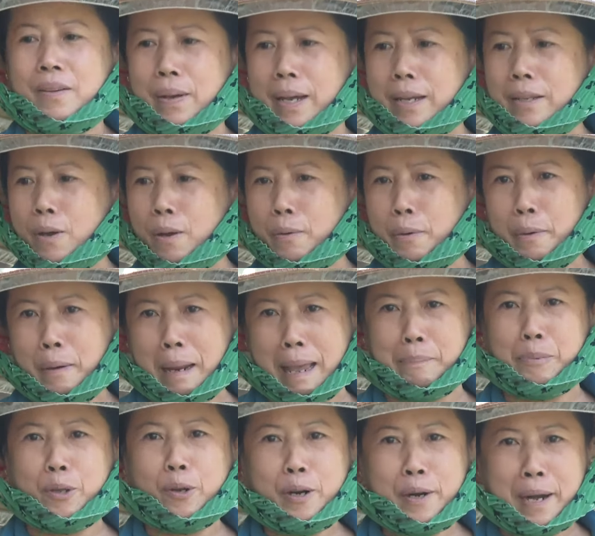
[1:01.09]
phải cho nó
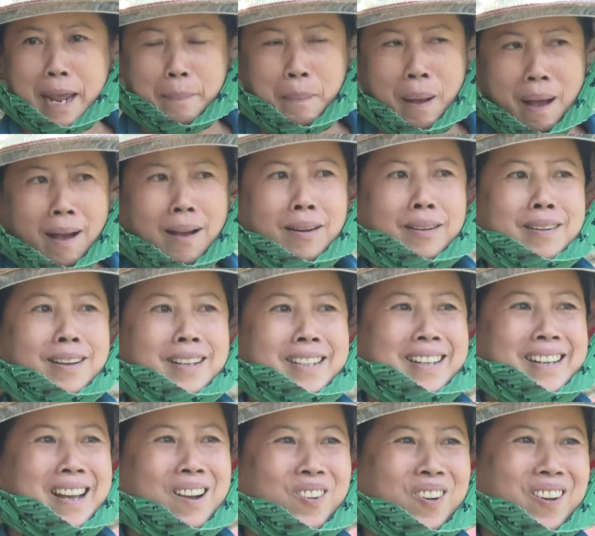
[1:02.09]
làm cho nó đẹp hơn nữa
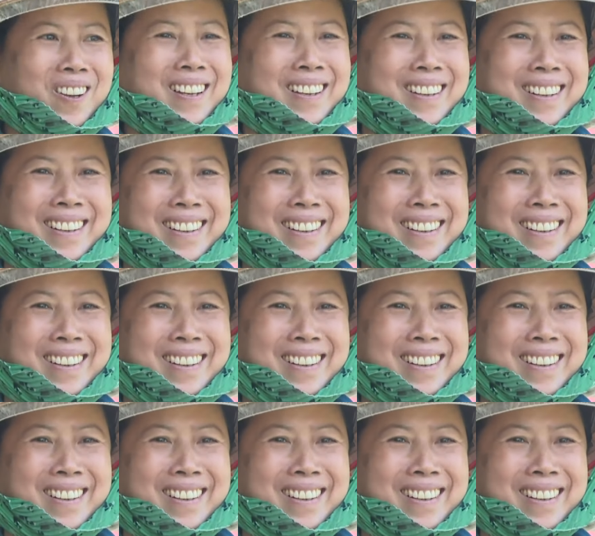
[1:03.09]
chứ đâu có